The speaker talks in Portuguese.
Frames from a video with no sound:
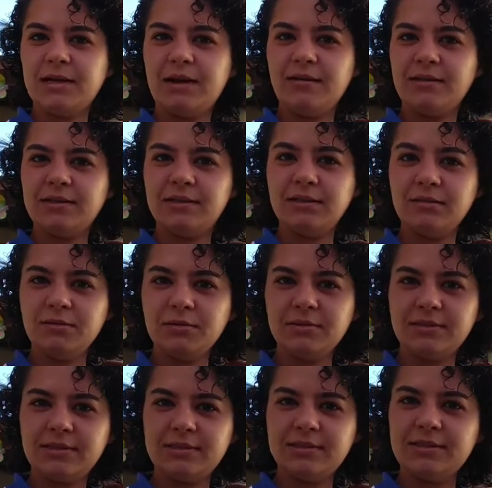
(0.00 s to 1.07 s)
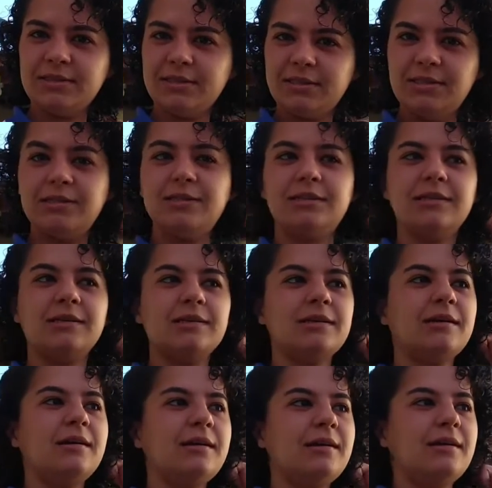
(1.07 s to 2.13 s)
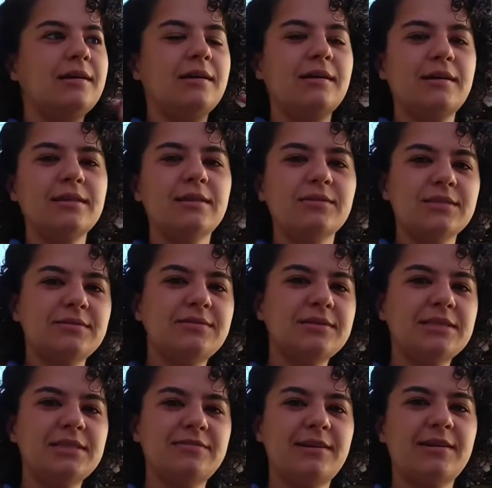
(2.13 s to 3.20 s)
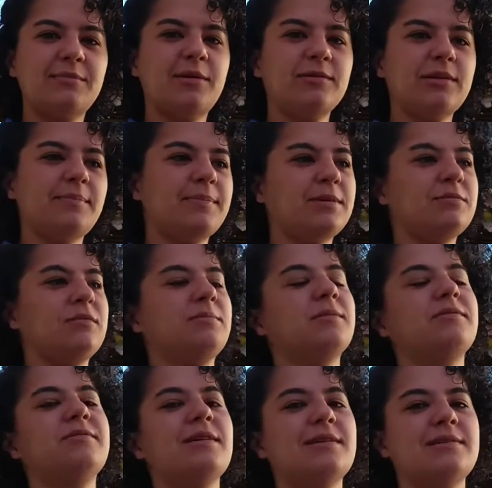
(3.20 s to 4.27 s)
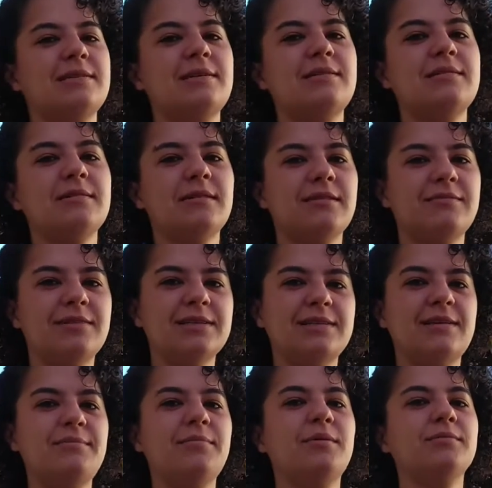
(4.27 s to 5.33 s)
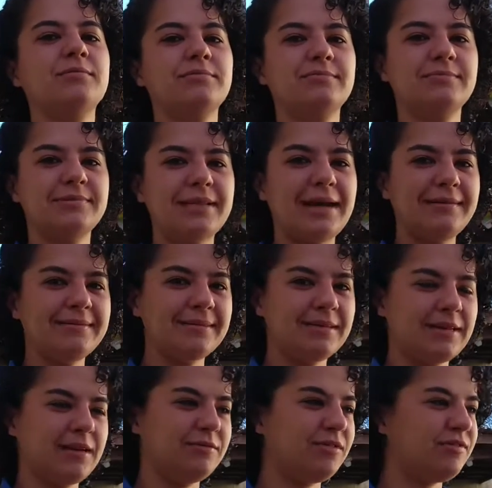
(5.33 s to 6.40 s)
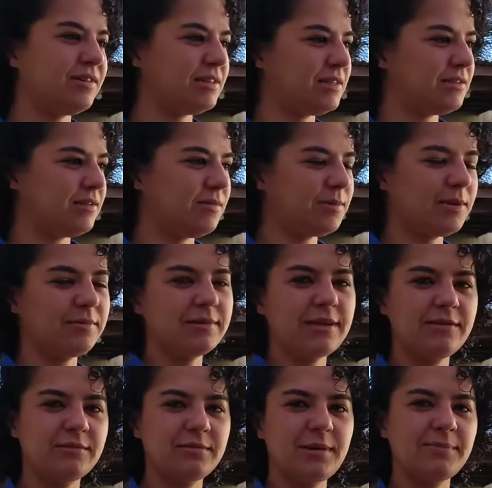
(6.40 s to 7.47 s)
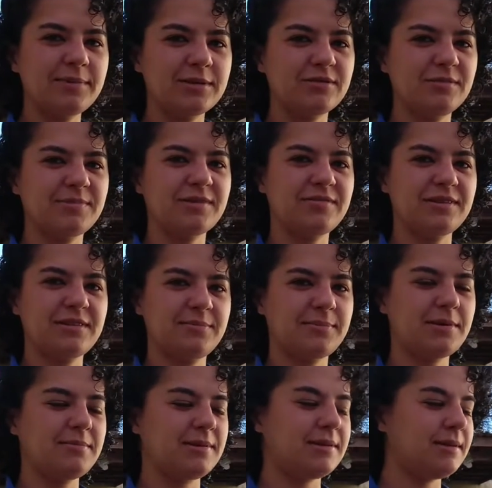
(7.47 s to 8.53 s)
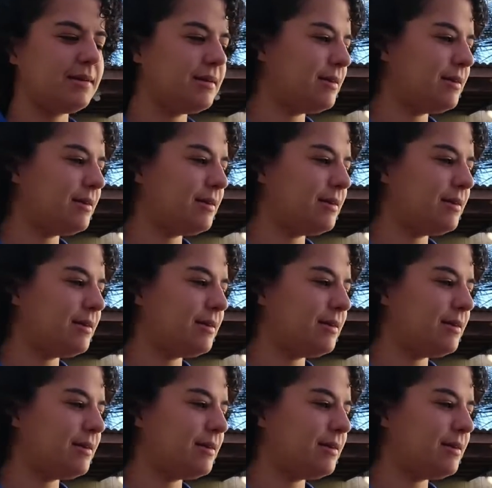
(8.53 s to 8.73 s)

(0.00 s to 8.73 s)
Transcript: aulas de luta indígena. Então, se vocês tiverem uma outra pessoa para fazer, vai ser bom, tá? Eu vou fazer só porque eu não tenho uma pessoa para fazer para mim.